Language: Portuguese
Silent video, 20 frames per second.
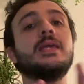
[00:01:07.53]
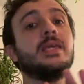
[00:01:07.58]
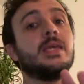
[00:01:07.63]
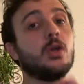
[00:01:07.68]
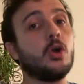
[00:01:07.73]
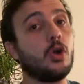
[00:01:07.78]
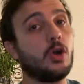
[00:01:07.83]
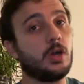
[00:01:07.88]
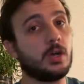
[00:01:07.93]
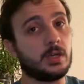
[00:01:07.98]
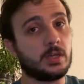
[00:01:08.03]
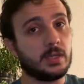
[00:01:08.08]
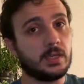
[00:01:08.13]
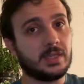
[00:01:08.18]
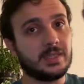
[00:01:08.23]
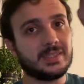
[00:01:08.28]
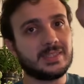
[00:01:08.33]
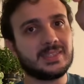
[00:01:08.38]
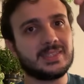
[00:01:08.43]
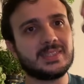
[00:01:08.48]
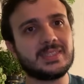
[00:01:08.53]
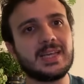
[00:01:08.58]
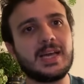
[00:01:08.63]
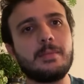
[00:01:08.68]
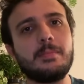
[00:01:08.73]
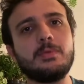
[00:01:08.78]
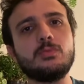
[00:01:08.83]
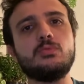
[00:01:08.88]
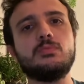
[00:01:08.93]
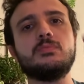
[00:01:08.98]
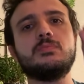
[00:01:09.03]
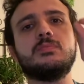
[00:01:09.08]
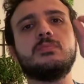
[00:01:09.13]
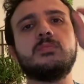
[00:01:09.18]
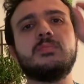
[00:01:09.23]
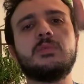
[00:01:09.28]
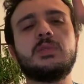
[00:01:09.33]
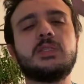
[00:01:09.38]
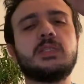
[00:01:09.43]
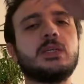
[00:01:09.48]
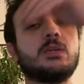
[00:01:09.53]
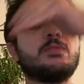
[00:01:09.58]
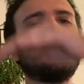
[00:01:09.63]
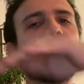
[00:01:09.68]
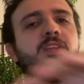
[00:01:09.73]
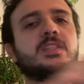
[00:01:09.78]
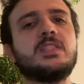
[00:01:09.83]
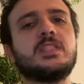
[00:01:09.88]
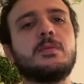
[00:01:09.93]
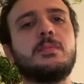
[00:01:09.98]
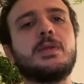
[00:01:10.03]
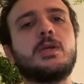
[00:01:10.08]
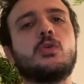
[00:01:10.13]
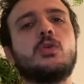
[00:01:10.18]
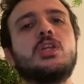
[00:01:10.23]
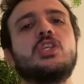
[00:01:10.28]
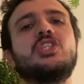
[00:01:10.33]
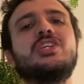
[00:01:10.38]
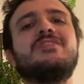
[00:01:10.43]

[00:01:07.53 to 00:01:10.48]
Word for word: E ó, sábado, fim de semana agora,